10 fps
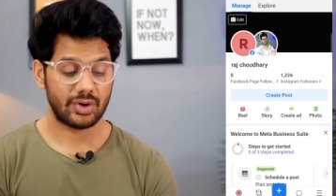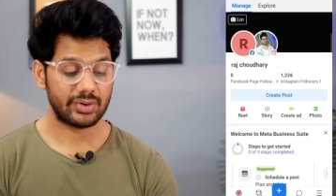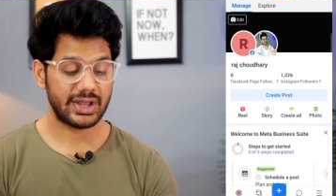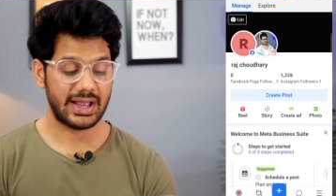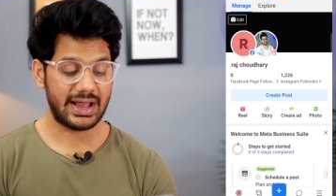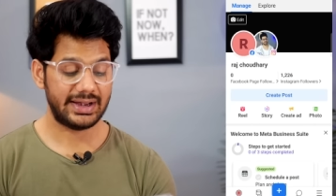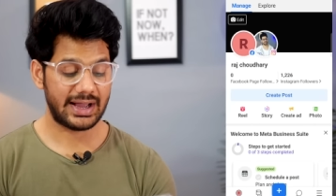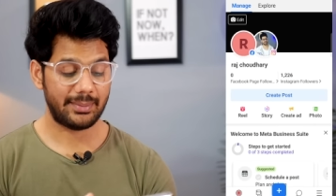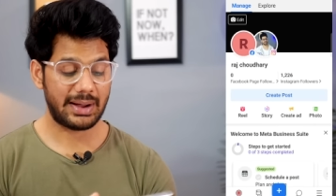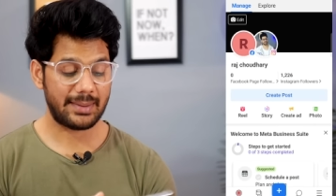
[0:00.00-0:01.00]
ओके एंड
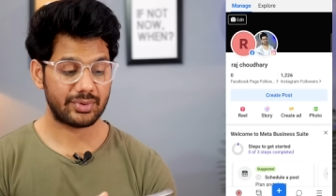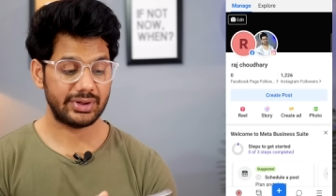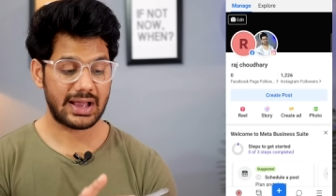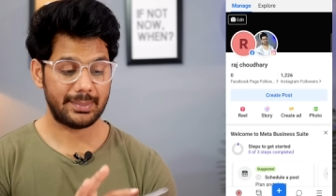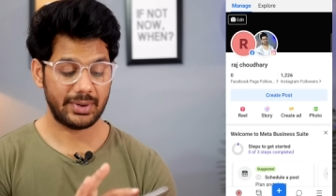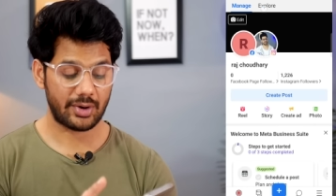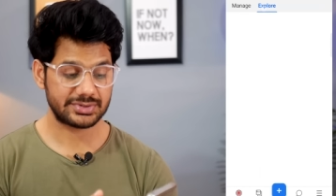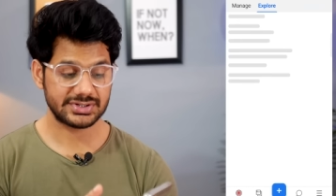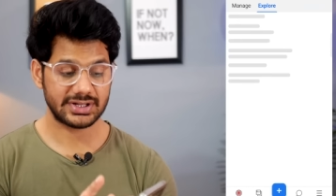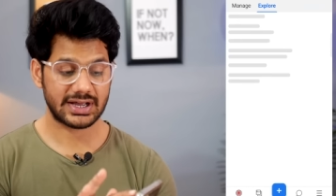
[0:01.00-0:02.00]
अब आपको यहाँ पे
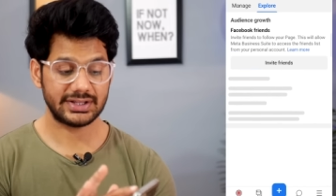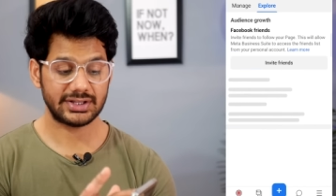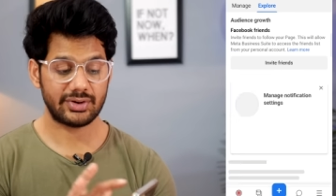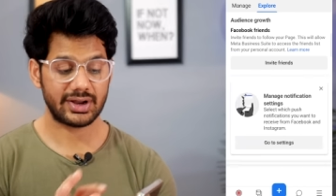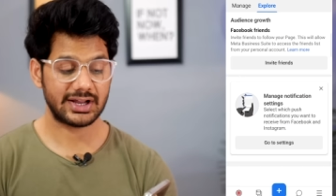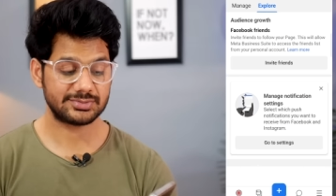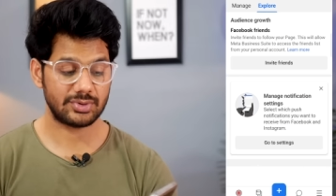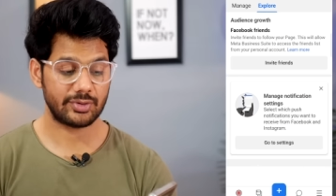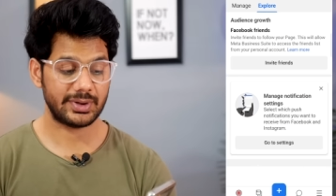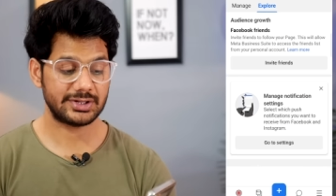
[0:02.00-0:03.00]
ऑप्शन दिखा देता हूँ अगर
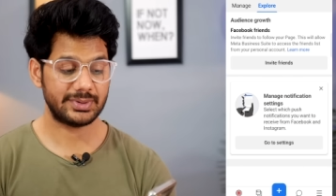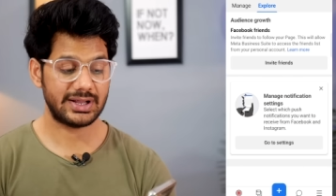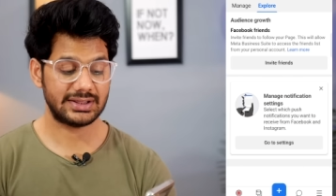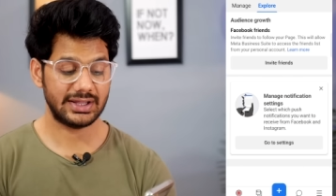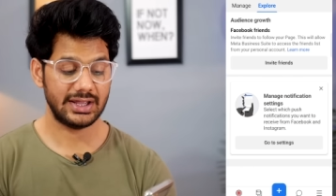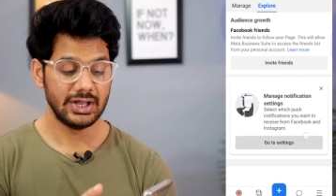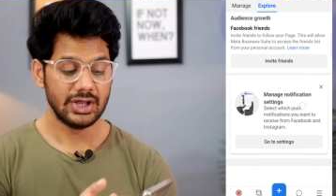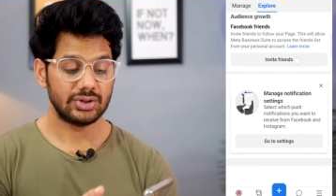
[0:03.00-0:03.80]
एक्सप्लोर पेज पे जाते हैं